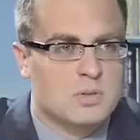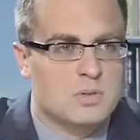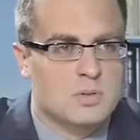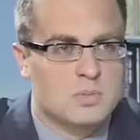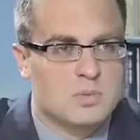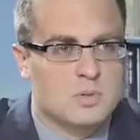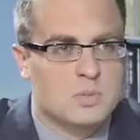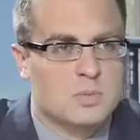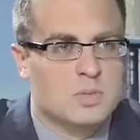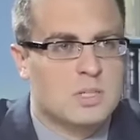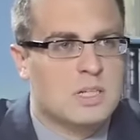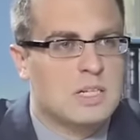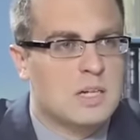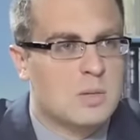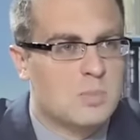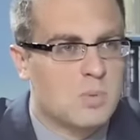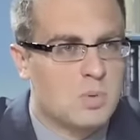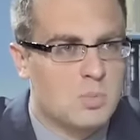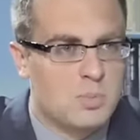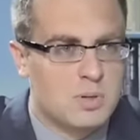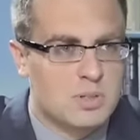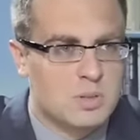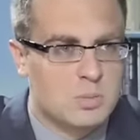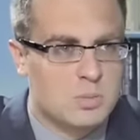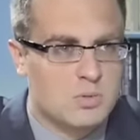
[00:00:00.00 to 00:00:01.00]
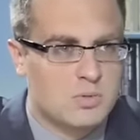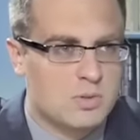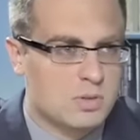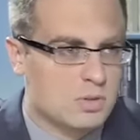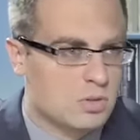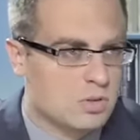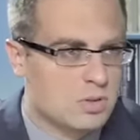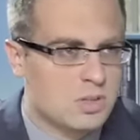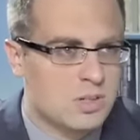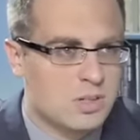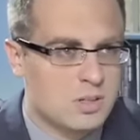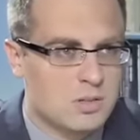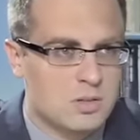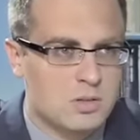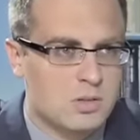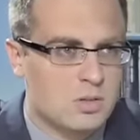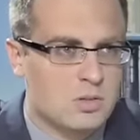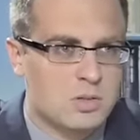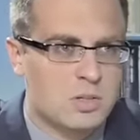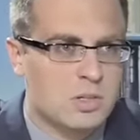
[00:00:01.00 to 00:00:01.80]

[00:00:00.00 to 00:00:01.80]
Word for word: powiedzmy kilka bomb atomowych, to nie, to